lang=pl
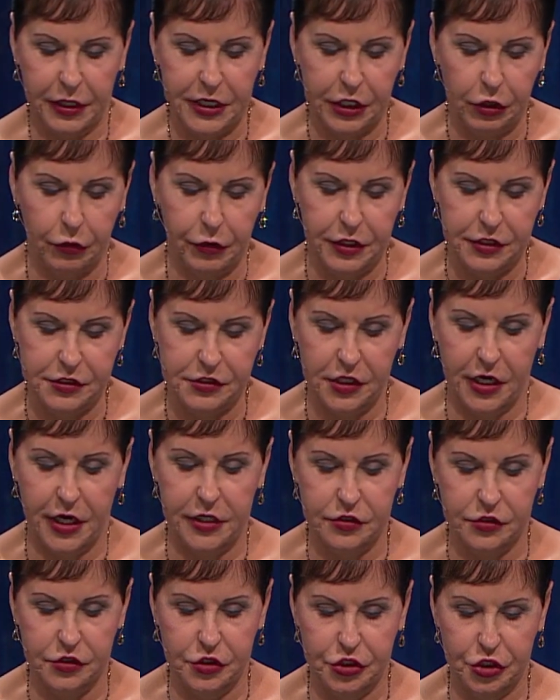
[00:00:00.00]
Prawda?
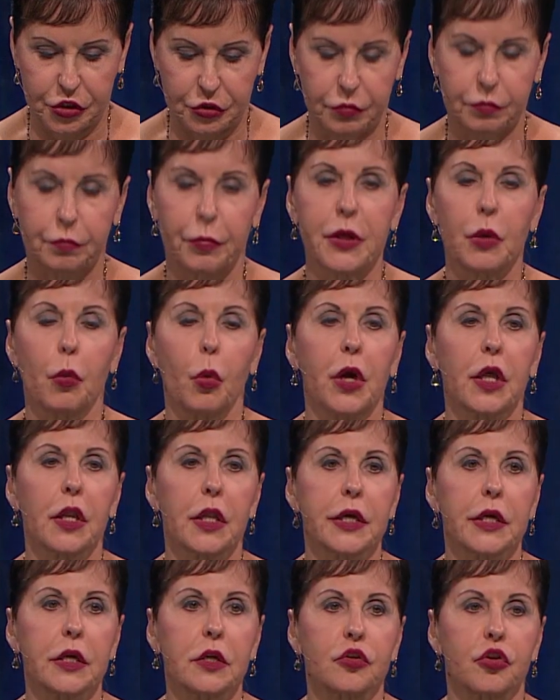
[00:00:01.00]
Przede wszystkim,
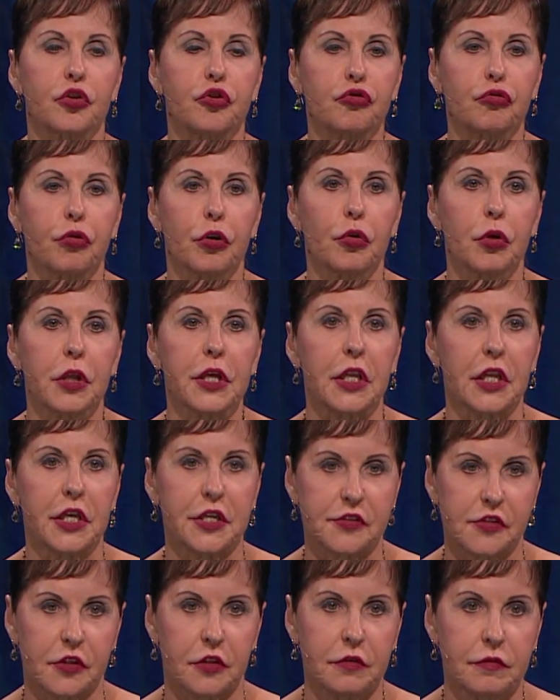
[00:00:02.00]
kiedy ktoś nas
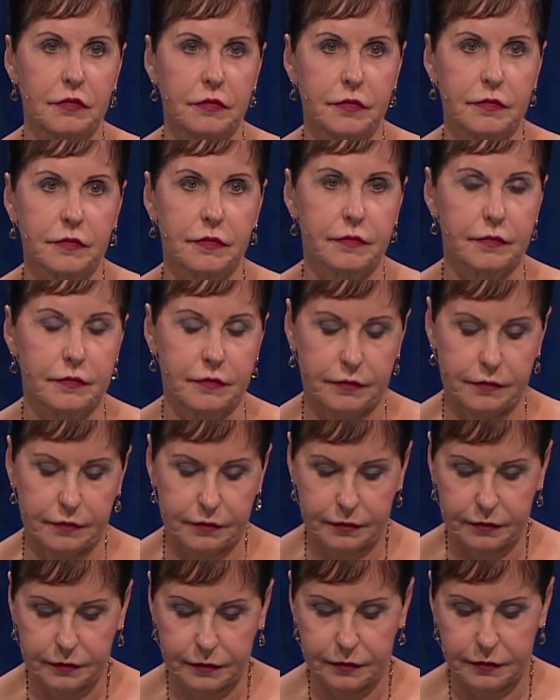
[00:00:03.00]
krytykuje, bądźmy
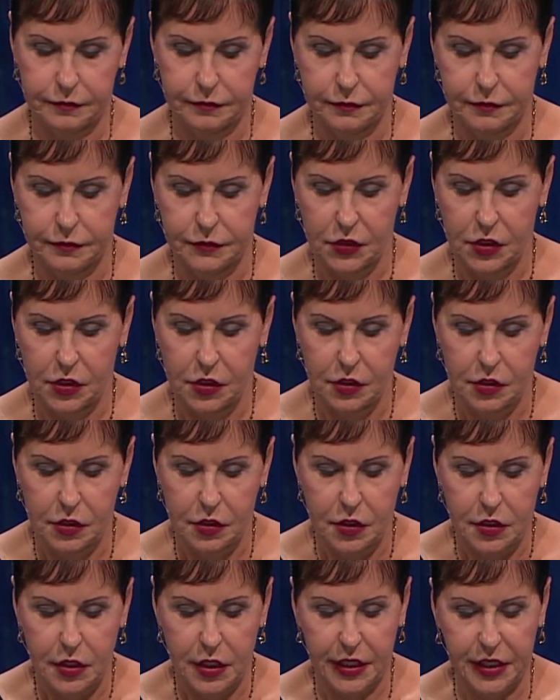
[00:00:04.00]
skorzy do wysłuchania
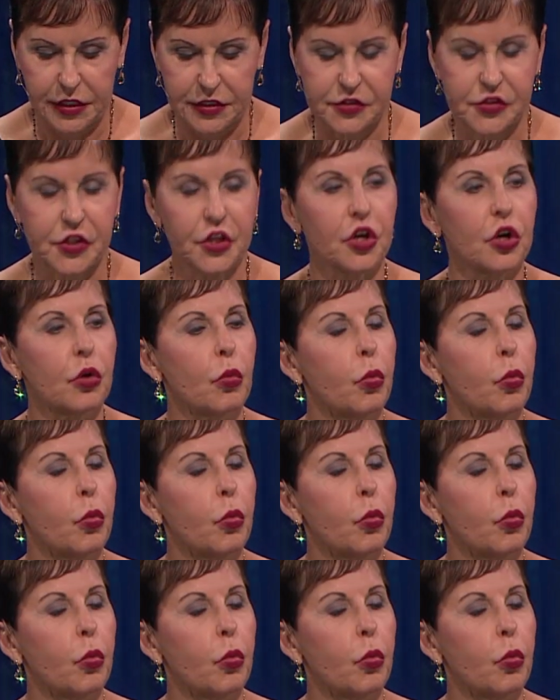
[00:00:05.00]
go i